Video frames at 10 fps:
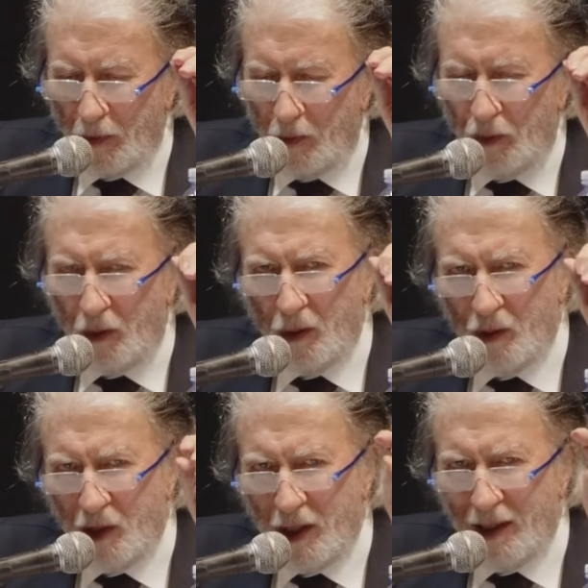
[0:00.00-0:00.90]
Furono
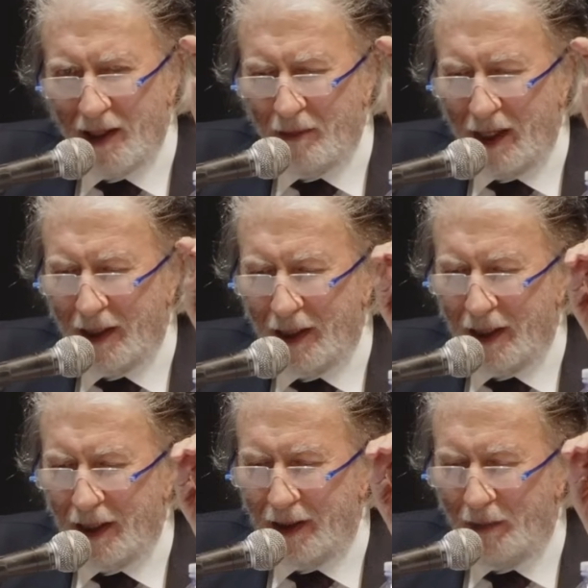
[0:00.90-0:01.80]
scene
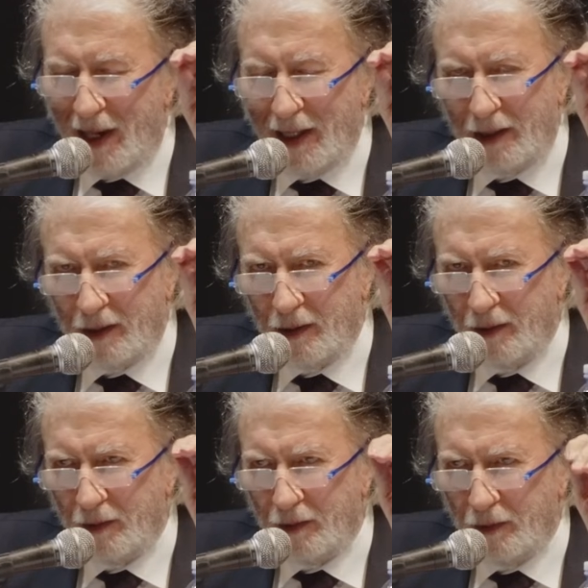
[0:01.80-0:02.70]
drammatiche di panico,
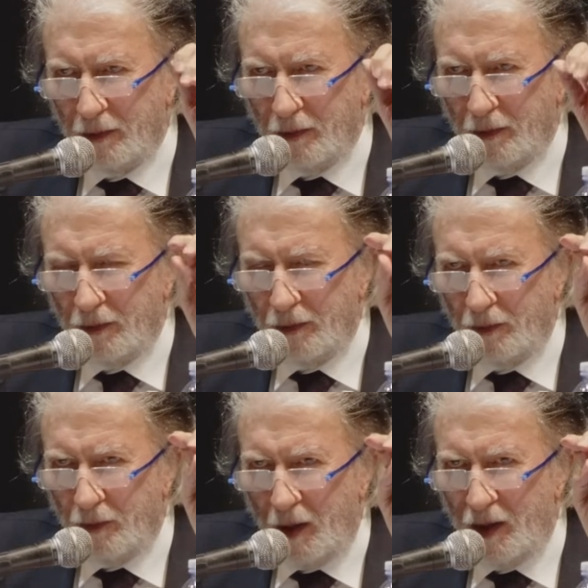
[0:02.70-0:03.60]

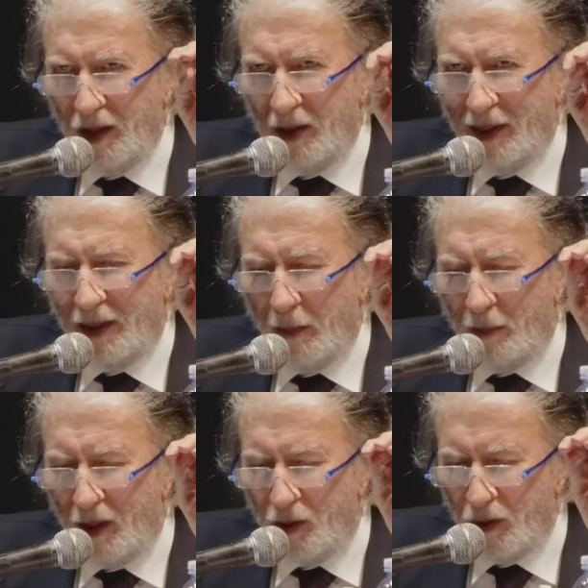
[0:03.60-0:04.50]
e si temette il
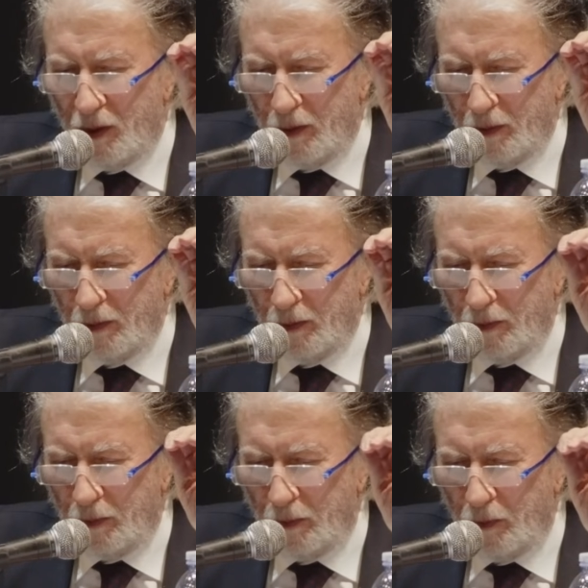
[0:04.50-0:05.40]
peggio.
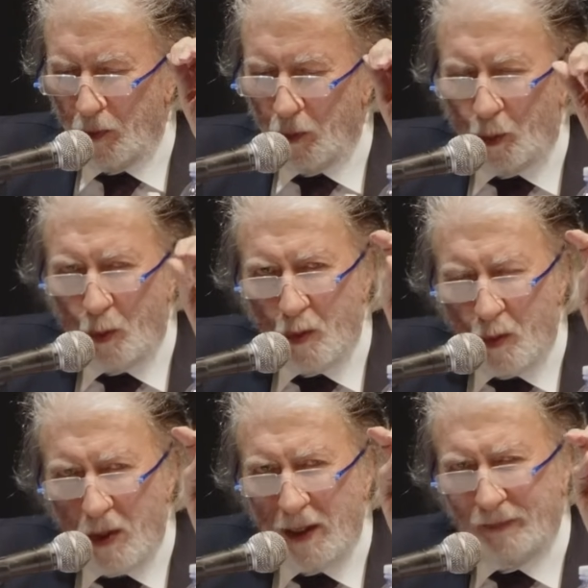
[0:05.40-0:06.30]

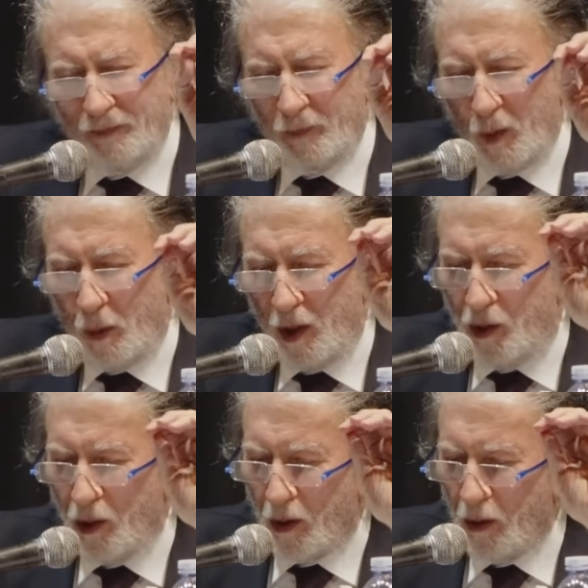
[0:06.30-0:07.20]
Dunque, quel
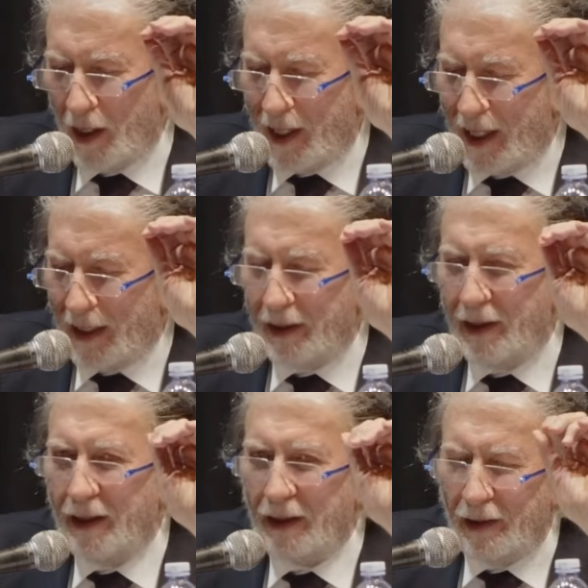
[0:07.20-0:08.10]
giorno
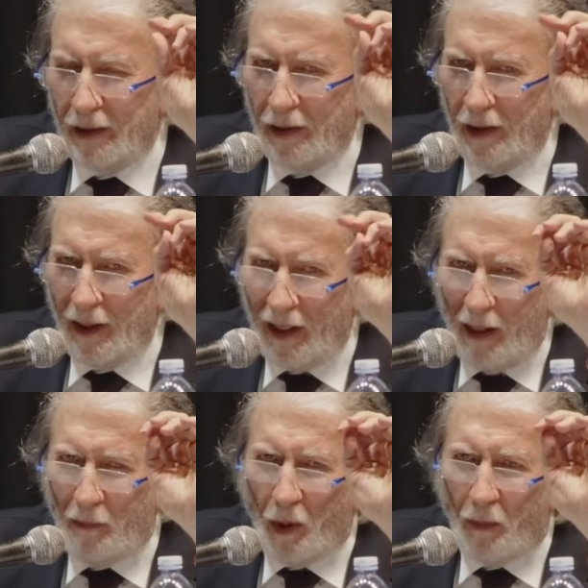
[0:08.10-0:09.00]
accadde che
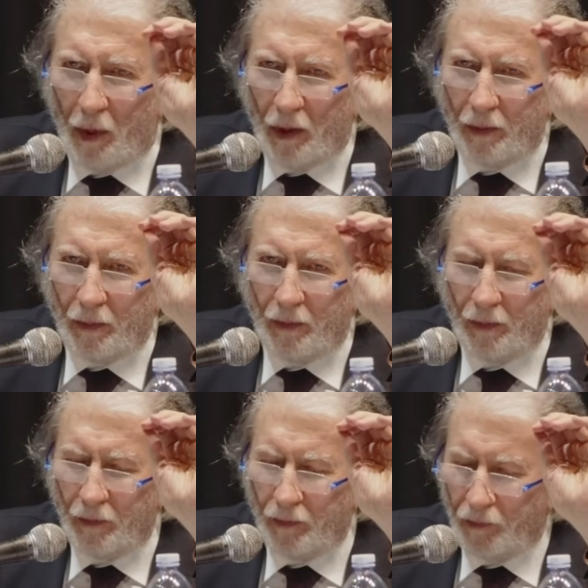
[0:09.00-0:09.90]
il popolo,
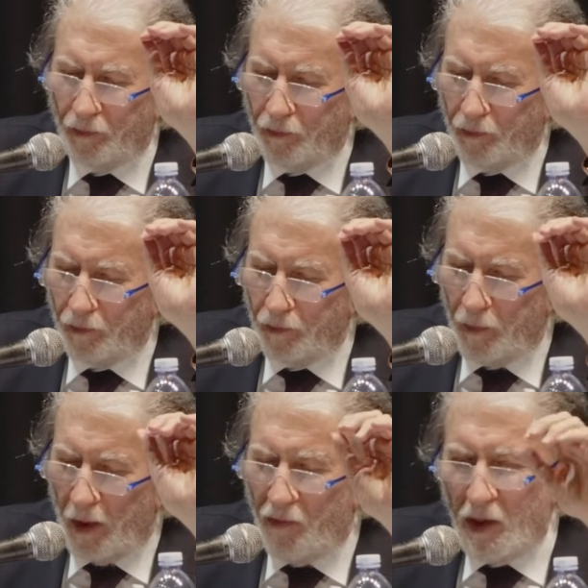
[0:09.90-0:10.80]

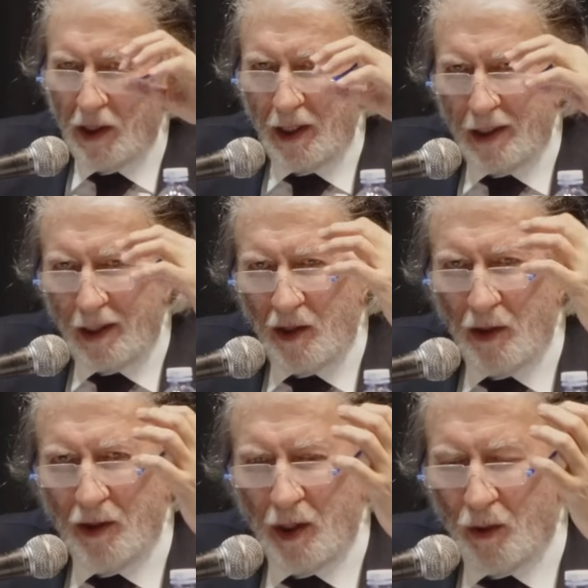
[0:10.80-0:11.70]
invece di stringersi